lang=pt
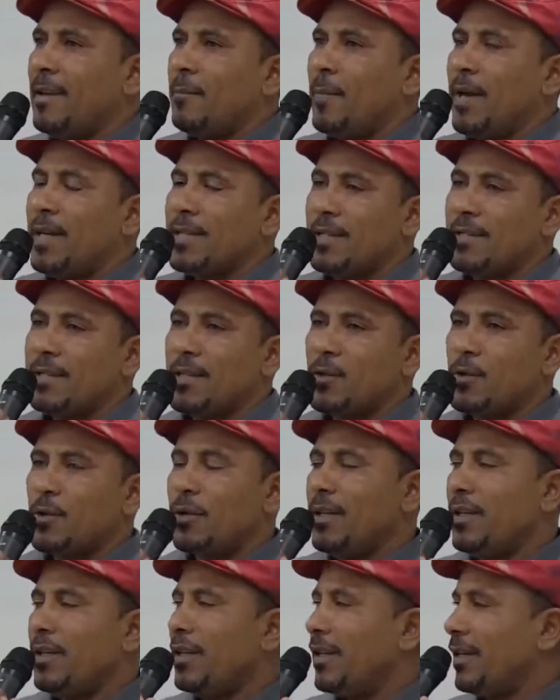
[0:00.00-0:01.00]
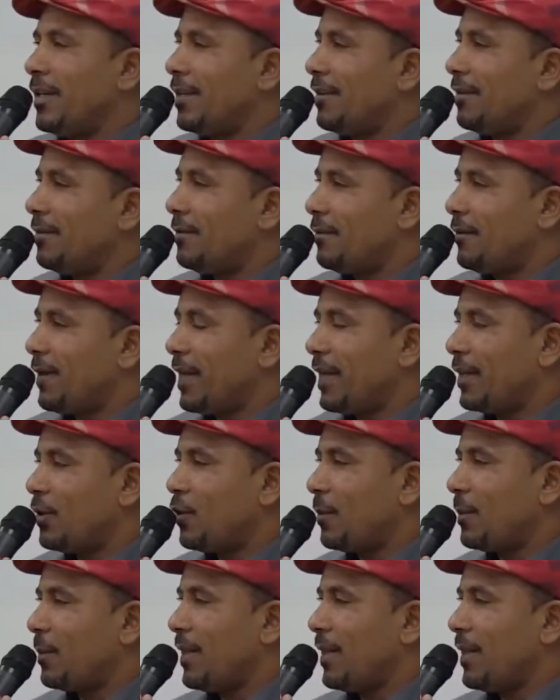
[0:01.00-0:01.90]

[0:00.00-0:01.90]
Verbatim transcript: Mas a assessoria, vereadora